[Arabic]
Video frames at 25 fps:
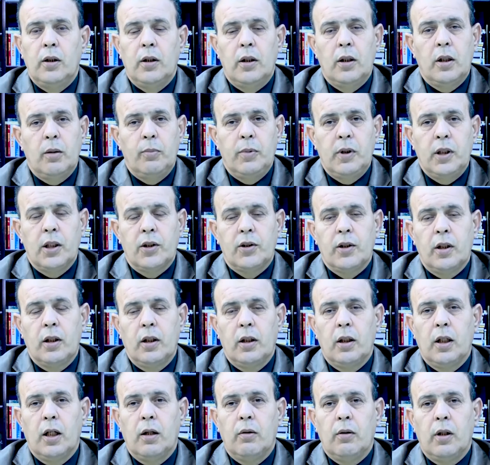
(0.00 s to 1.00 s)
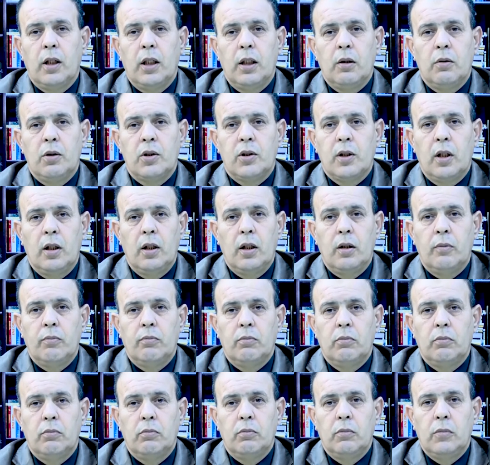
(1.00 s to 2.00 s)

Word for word: النبي صلى الله عليه وسلم